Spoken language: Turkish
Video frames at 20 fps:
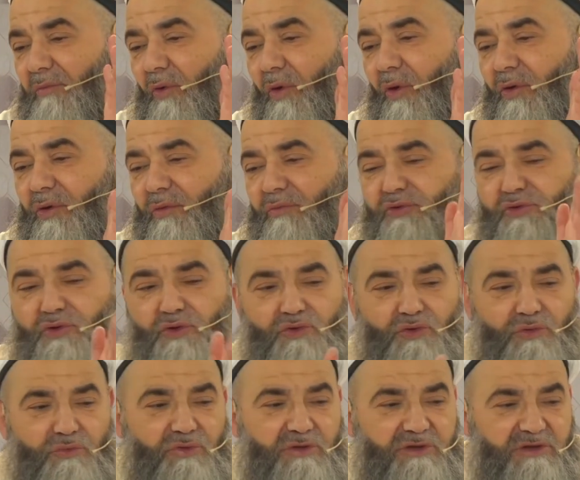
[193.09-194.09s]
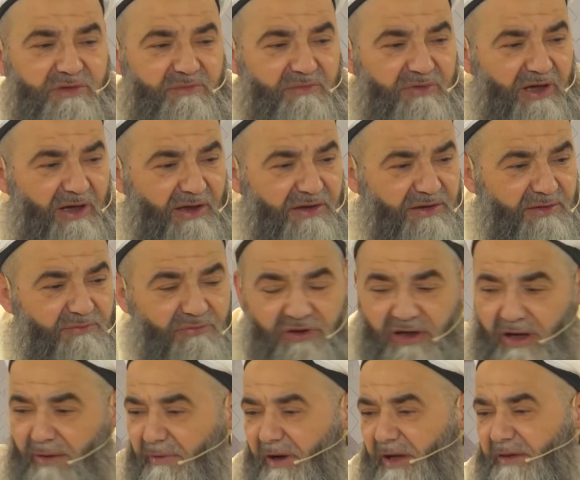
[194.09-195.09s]
Oğlumu, çocuğumu, yakınımı,
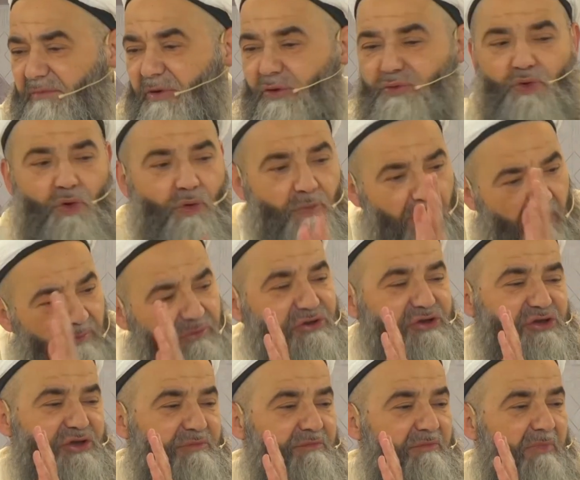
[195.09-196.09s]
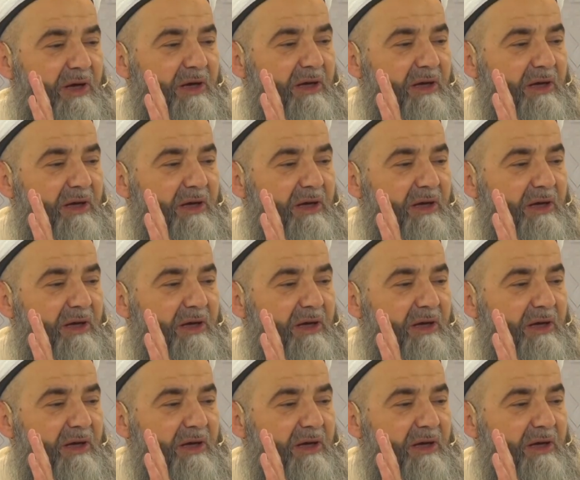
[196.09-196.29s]
damadıma sokmamışım.